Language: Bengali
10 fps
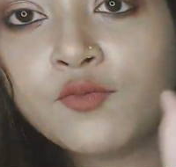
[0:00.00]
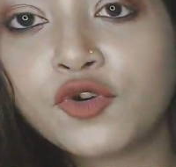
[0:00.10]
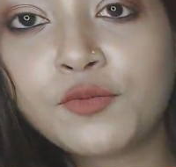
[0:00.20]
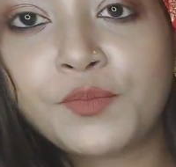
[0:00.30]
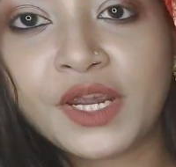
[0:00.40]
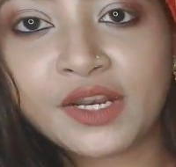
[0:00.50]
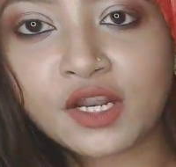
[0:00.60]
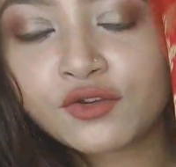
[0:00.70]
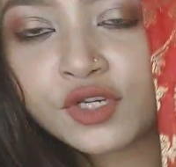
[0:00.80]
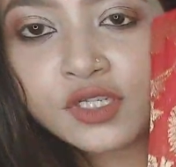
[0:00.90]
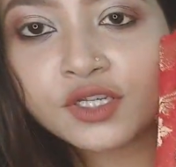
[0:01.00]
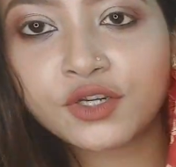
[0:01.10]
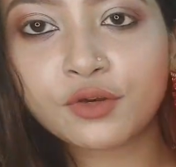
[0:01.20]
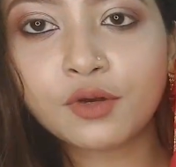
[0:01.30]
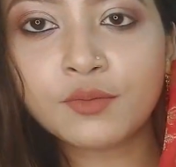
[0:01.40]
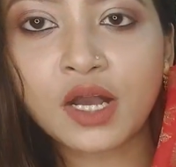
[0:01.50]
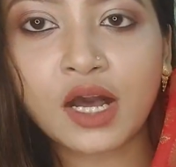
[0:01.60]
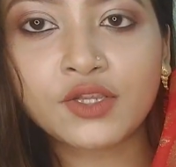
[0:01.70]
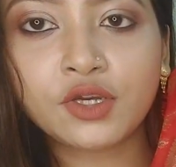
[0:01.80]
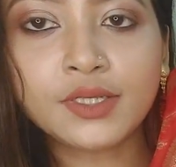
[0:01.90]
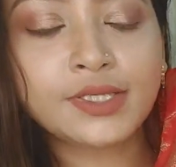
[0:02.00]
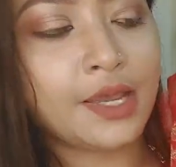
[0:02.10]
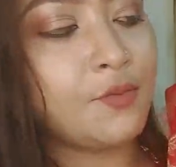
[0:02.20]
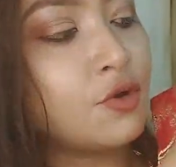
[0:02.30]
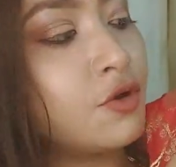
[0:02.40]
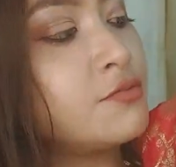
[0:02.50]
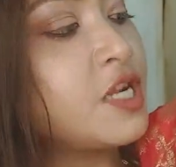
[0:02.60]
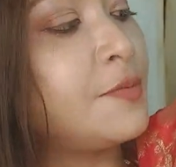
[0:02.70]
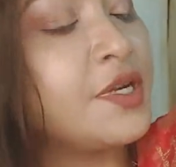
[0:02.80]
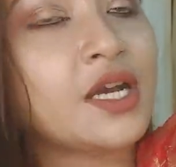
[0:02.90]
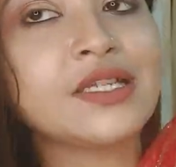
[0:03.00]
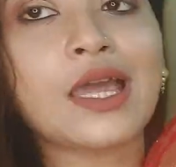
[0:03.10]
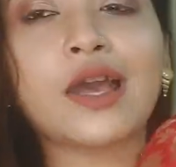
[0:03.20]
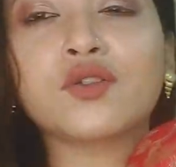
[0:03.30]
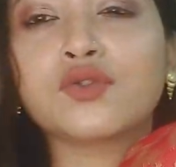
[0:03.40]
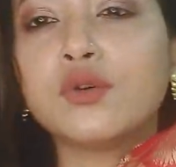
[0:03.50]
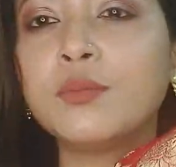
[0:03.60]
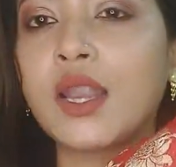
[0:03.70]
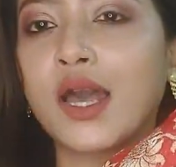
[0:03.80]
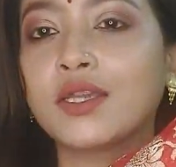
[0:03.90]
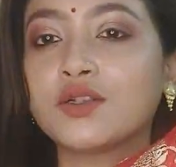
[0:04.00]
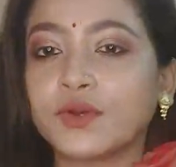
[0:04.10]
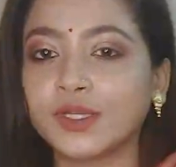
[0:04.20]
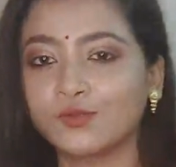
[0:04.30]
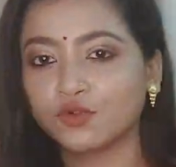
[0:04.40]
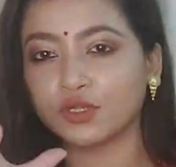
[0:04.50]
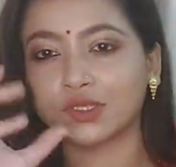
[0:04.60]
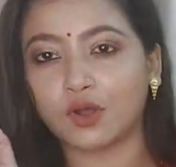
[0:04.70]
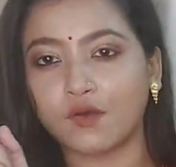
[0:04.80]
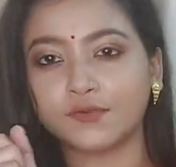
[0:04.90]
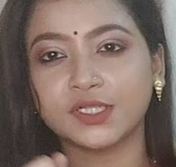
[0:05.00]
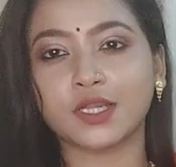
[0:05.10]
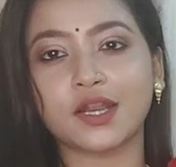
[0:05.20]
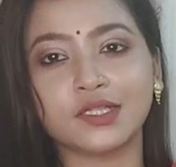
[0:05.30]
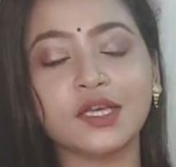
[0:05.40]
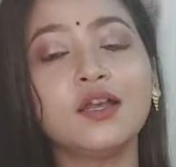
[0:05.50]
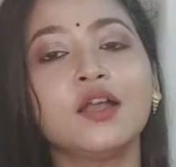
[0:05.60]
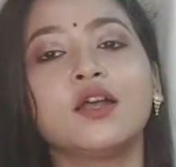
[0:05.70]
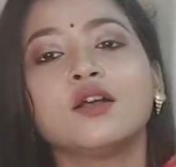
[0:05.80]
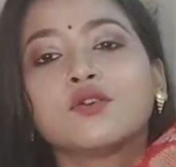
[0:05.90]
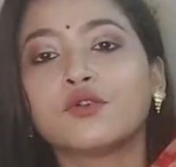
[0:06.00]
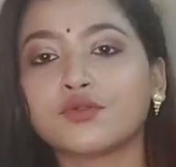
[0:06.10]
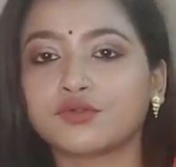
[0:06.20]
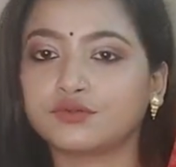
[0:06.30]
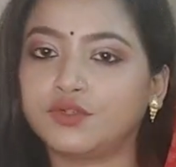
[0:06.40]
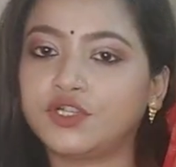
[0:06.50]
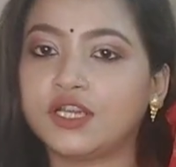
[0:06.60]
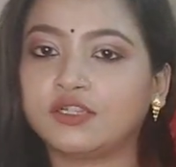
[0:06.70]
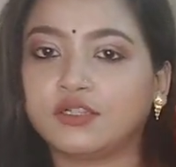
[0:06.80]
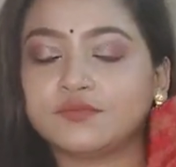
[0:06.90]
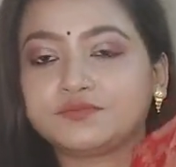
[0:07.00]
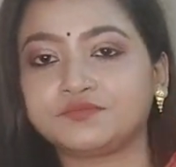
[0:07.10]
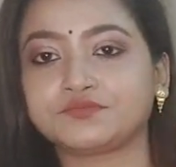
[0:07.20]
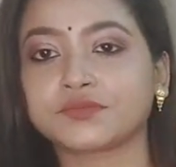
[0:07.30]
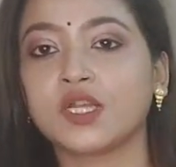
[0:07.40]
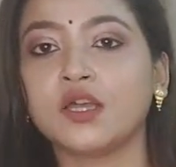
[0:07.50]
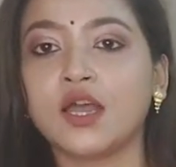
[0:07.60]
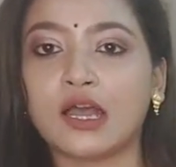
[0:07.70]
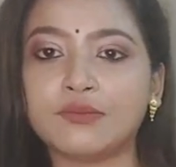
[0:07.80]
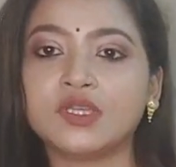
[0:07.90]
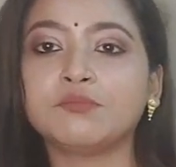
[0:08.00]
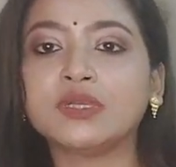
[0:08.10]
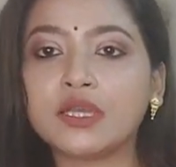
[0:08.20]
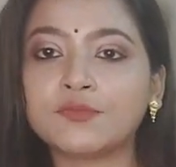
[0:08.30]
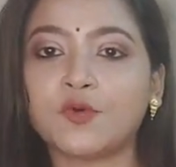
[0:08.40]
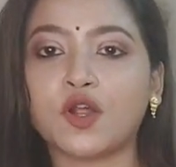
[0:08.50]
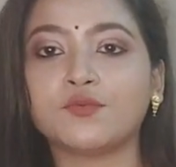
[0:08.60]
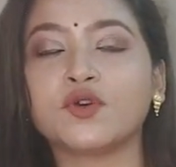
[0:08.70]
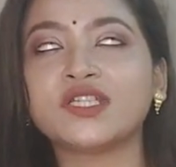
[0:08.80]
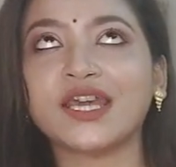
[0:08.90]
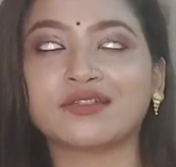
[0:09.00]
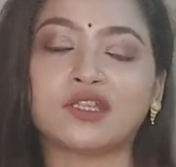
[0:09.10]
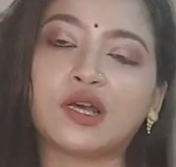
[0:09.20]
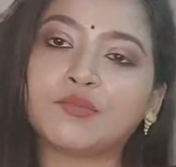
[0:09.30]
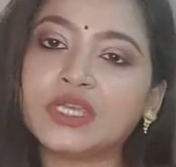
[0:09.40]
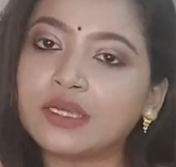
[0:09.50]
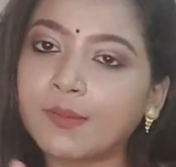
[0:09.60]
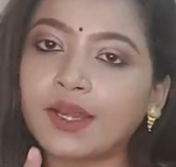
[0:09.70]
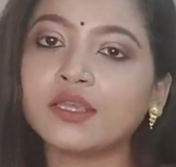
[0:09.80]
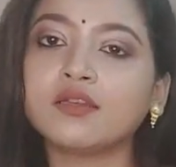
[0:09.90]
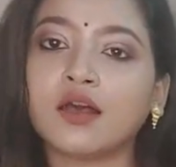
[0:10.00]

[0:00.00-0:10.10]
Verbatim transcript: পুরো বেনারসিতে যেরকম কাজ হয় সেম ওরকম টাইপের কাজ একদম লাইট ওয়েট পুরো সফট শাড়িটা খুব সুন্দর শাড়িটা আমি বিয়ের পরপরই একটা বিয়ে বাড়ি